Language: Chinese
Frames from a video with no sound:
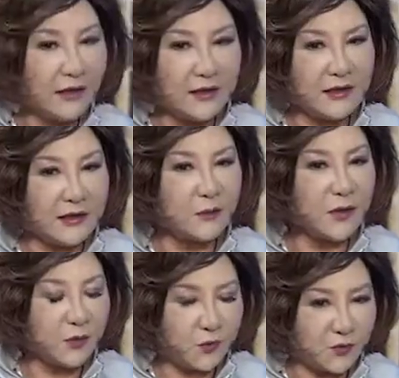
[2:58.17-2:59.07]
以一
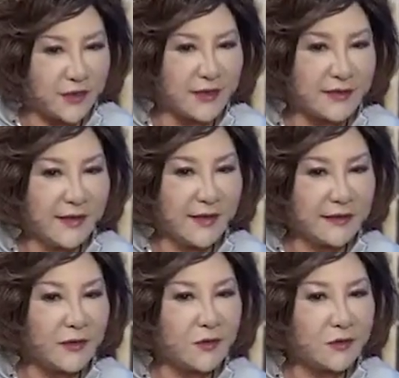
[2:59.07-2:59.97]
位女性
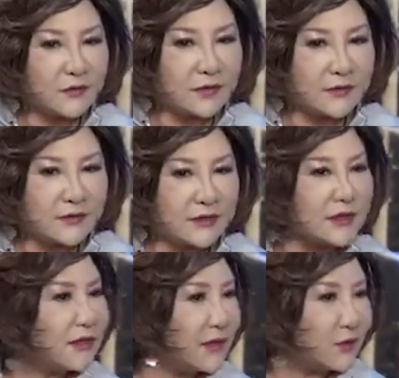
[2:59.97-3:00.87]
能够
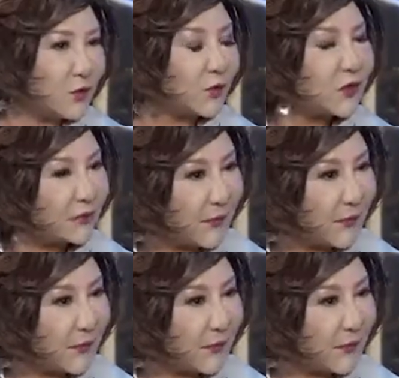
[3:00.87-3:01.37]
只身从事